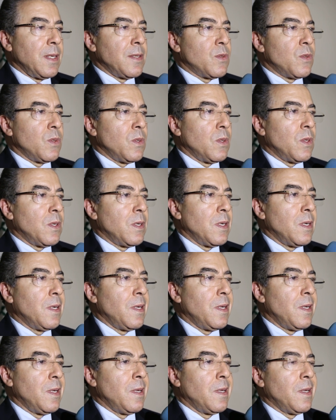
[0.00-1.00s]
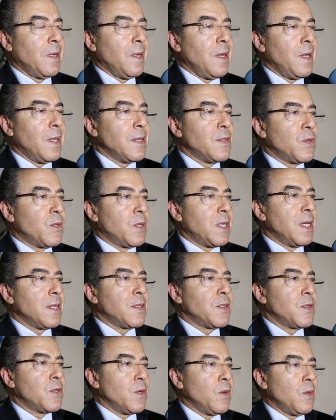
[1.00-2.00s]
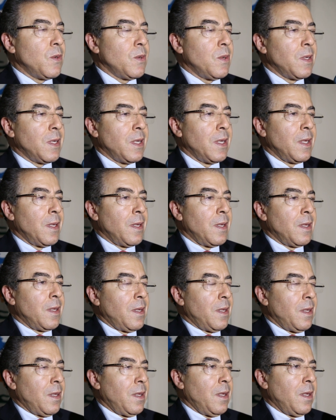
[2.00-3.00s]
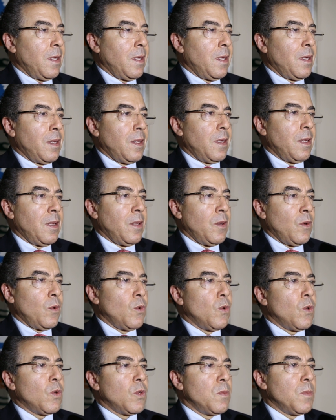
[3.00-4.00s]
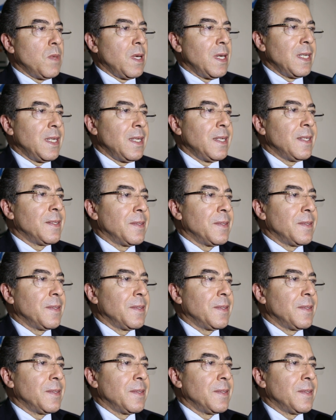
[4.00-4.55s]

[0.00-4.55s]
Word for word: sur euh, la situation euh, au nord du Mali.